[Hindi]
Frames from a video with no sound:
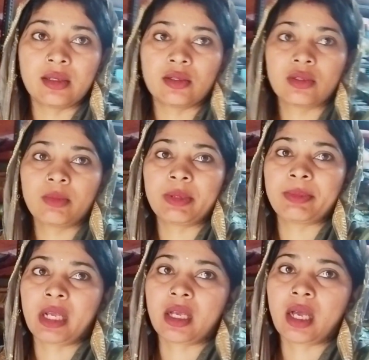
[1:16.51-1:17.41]
तो भी मेरा
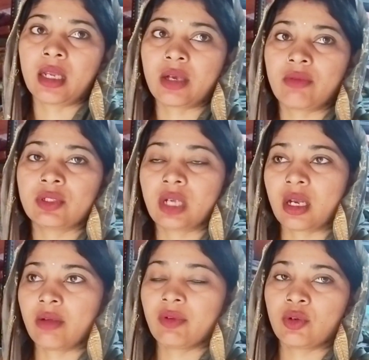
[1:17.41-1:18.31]
काल का सारा
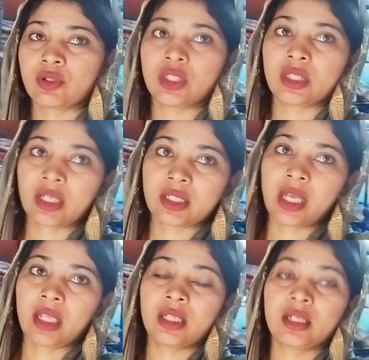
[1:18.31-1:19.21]
व्लॉग जितना सारा दिन